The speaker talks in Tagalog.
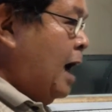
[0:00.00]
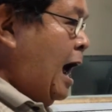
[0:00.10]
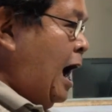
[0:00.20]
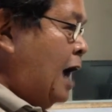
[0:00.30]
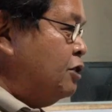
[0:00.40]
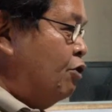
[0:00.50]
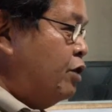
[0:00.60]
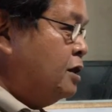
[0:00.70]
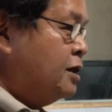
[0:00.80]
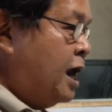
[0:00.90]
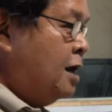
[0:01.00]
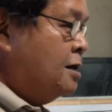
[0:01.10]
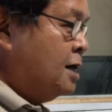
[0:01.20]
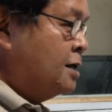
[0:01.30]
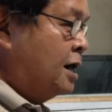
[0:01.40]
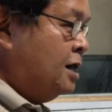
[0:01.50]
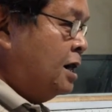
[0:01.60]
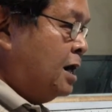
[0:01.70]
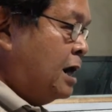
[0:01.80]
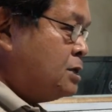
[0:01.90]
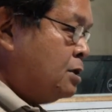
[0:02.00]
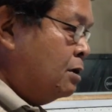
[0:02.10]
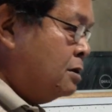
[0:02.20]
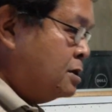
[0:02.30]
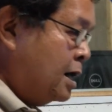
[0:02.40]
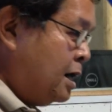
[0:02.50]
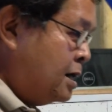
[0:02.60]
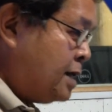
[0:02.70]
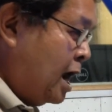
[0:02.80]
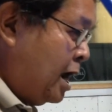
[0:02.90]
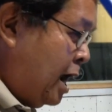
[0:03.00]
ang anointing sang declaration sang isa